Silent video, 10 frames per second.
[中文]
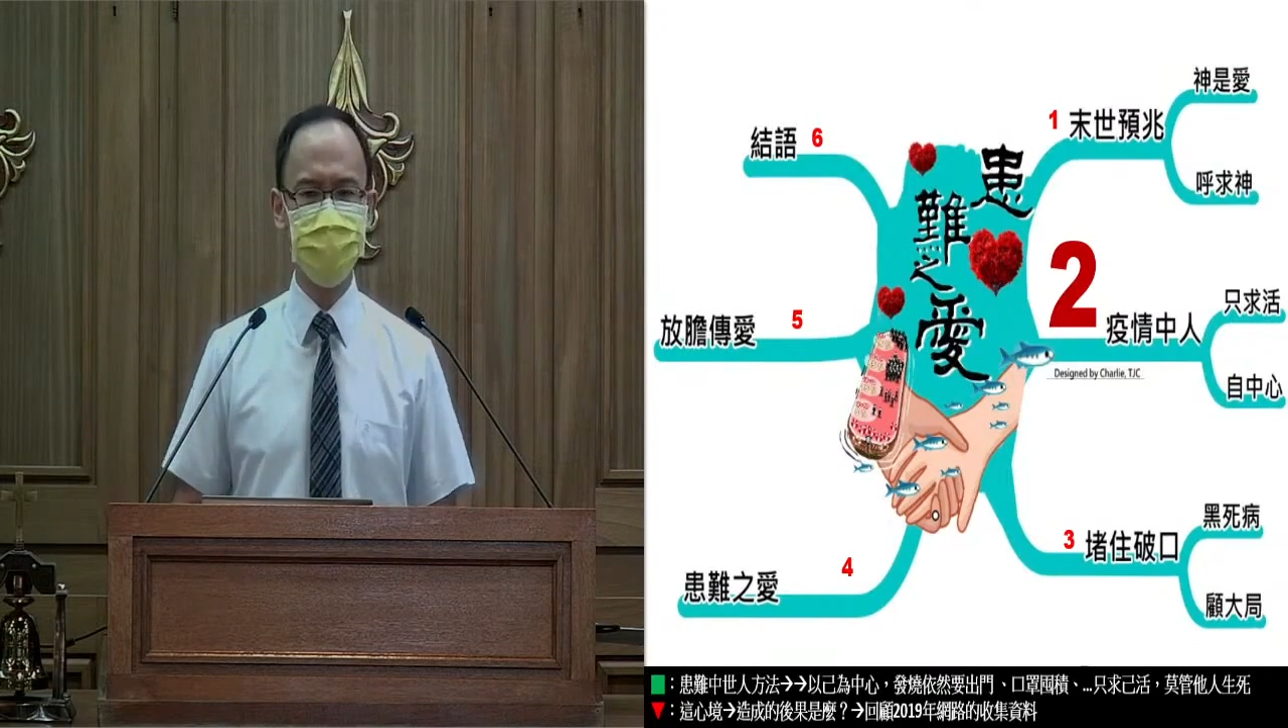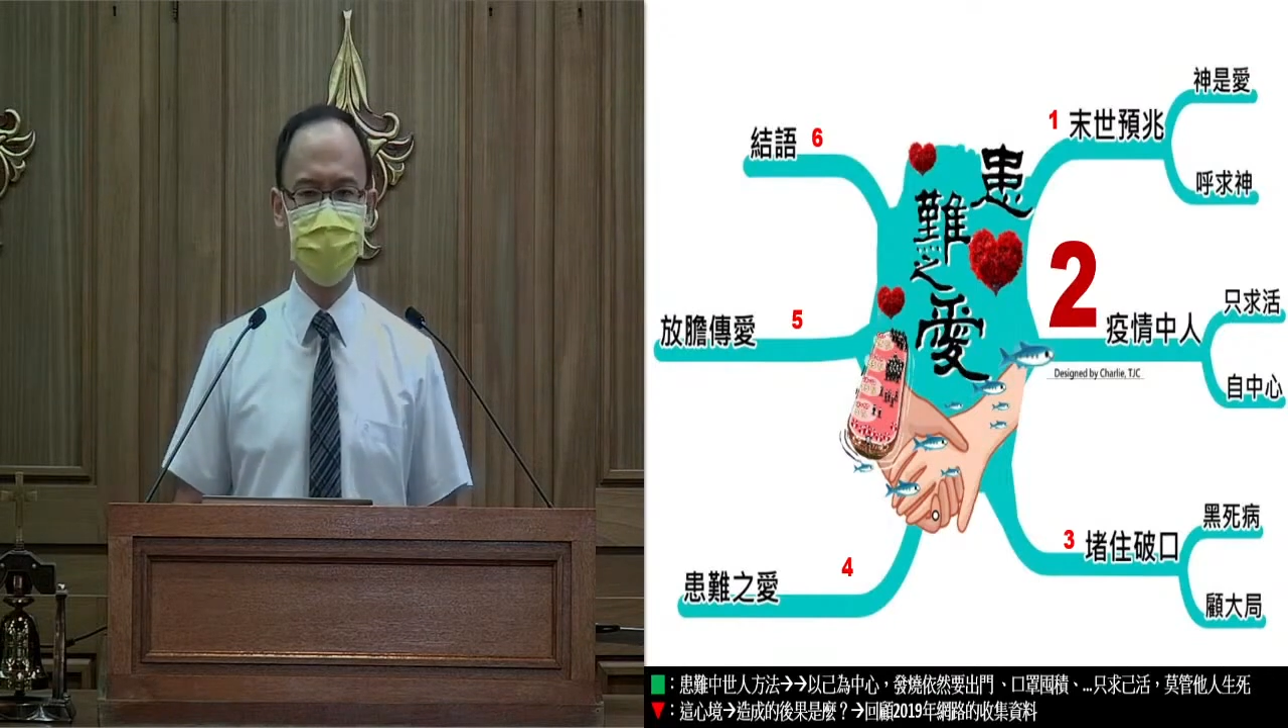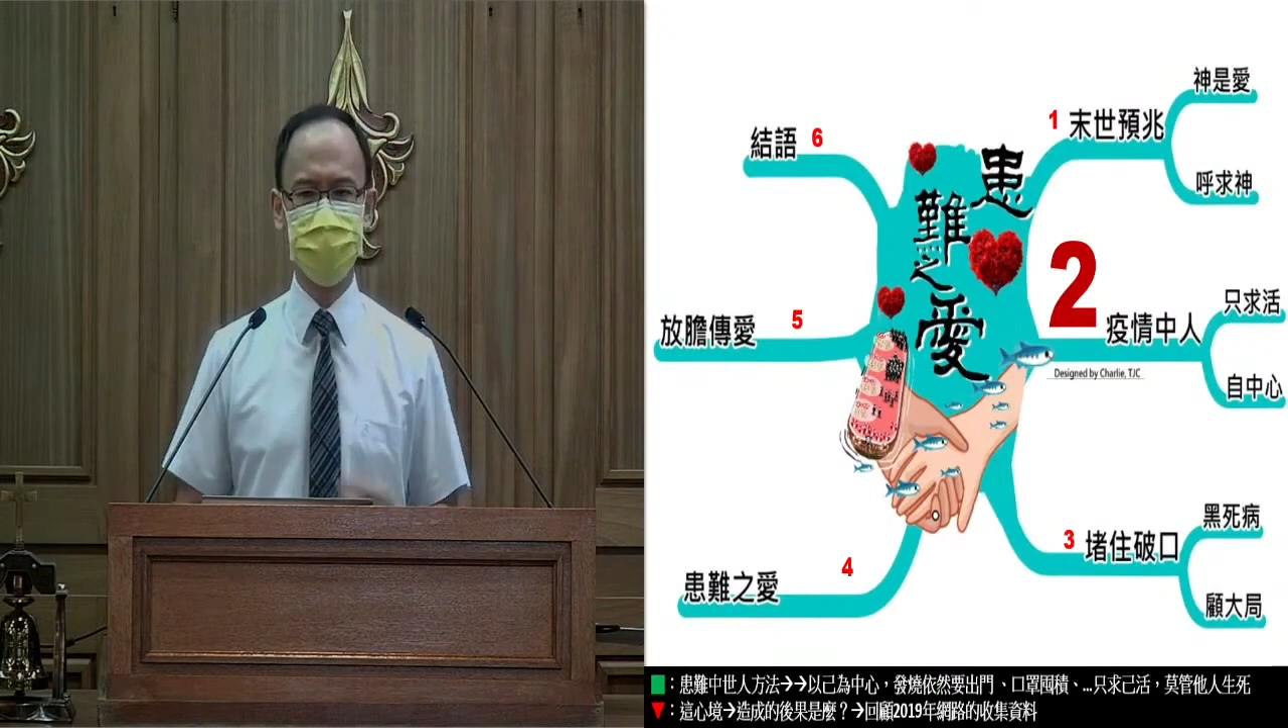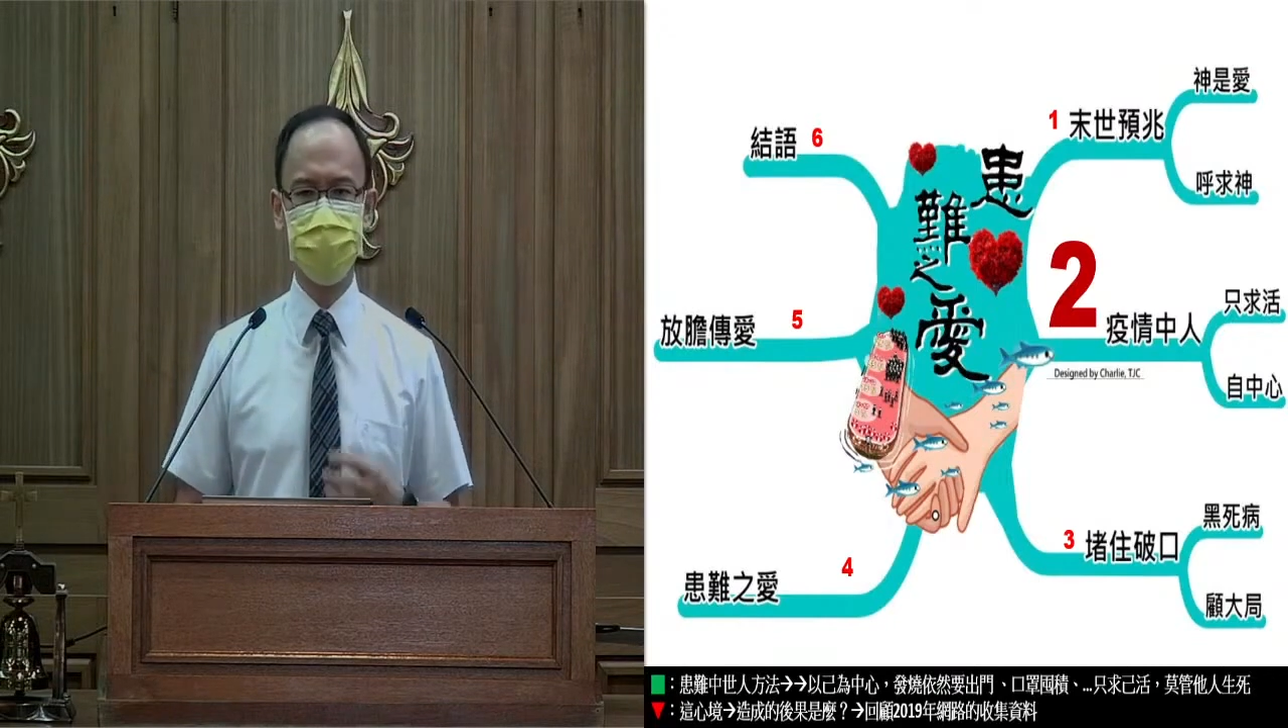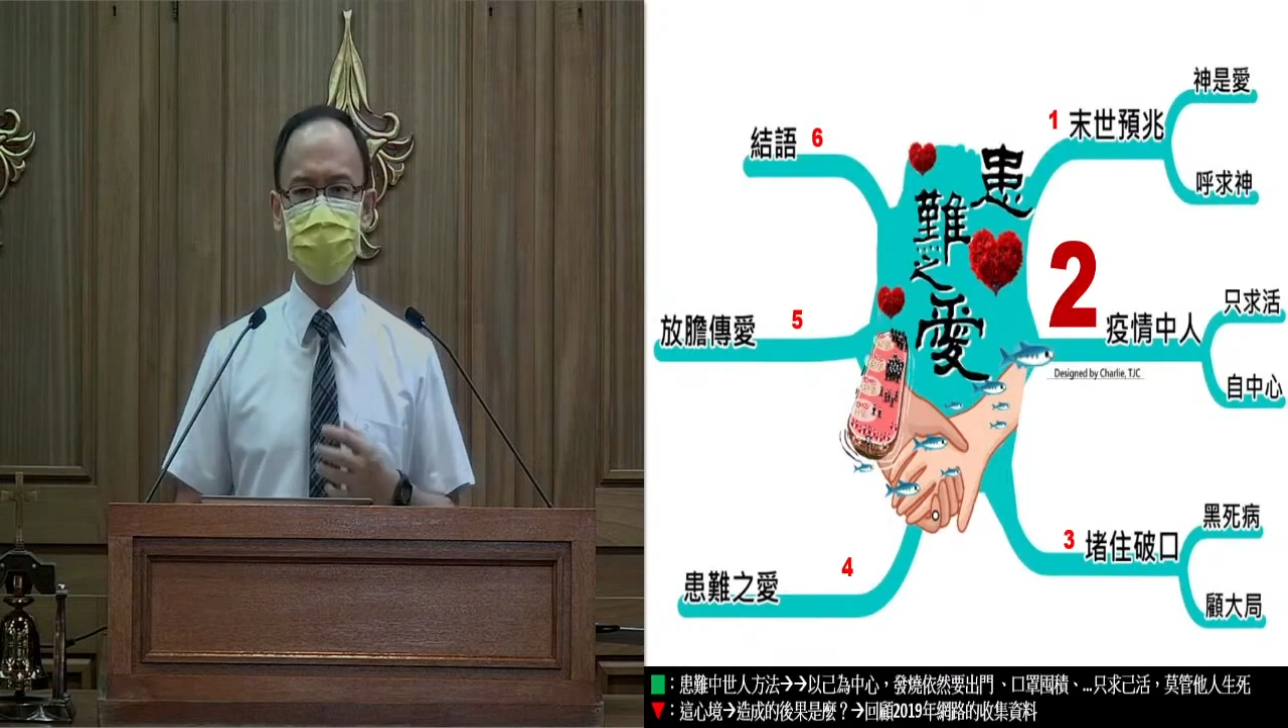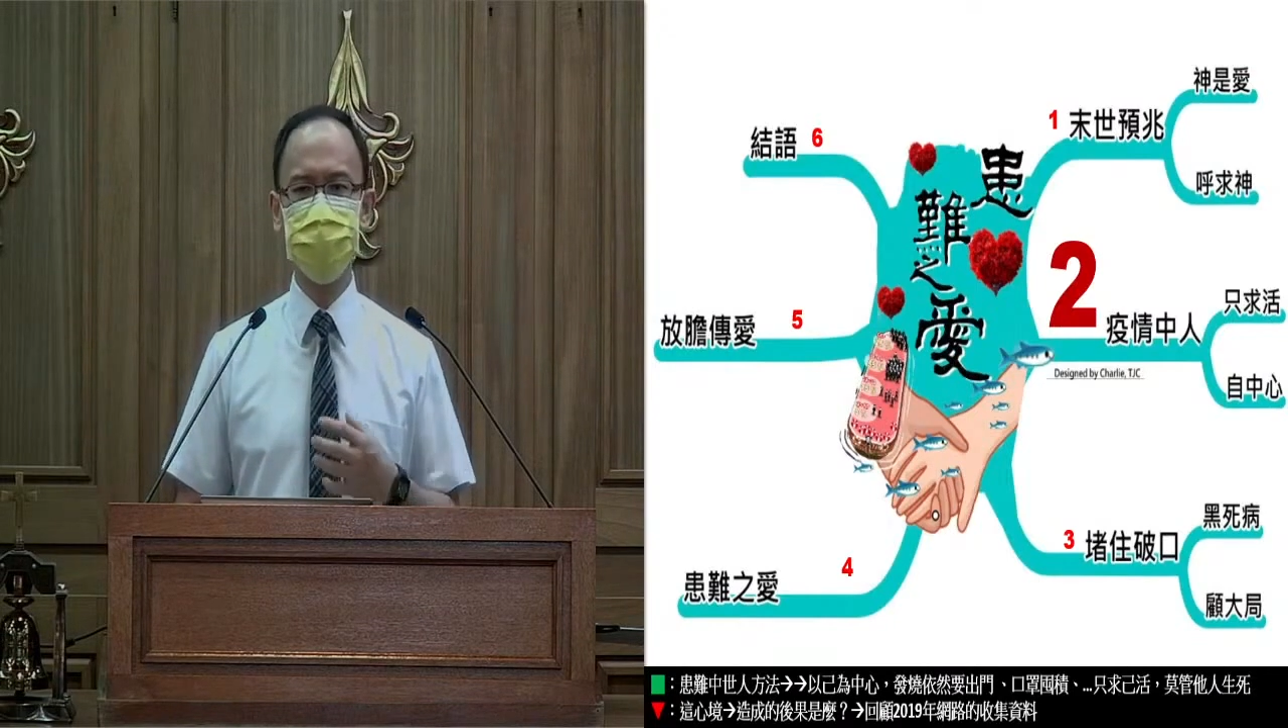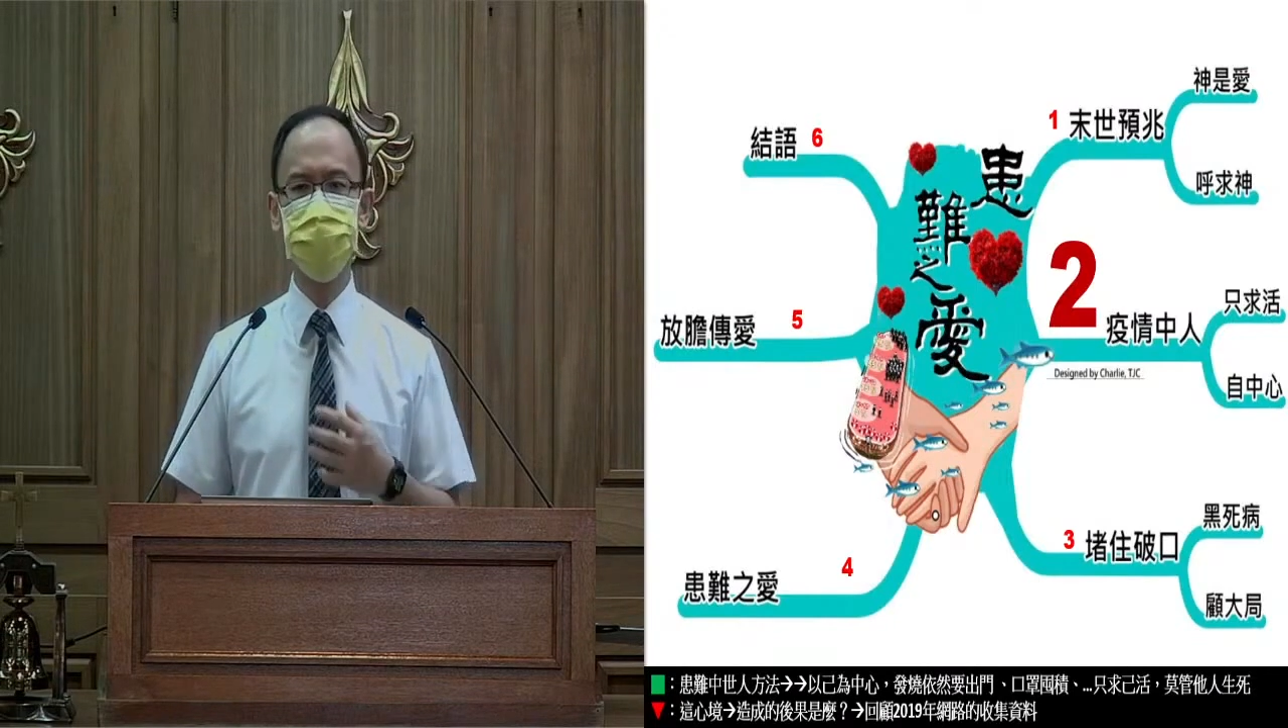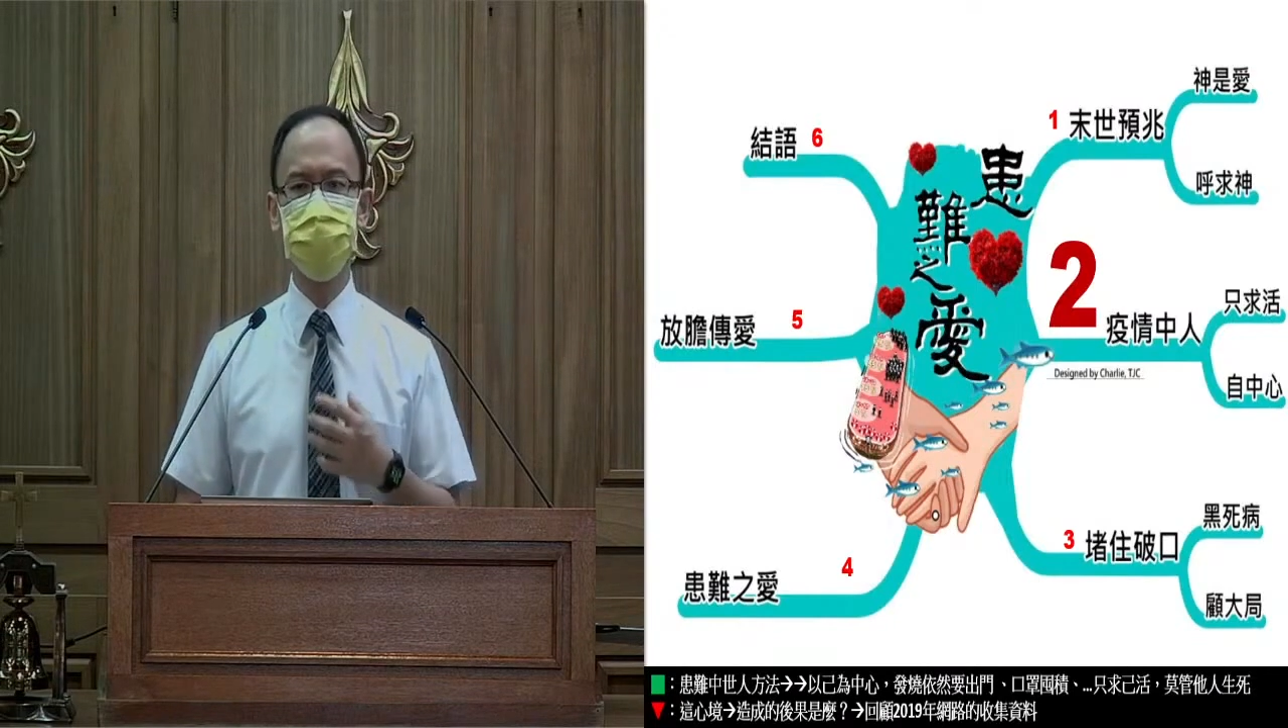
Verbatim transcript: 而心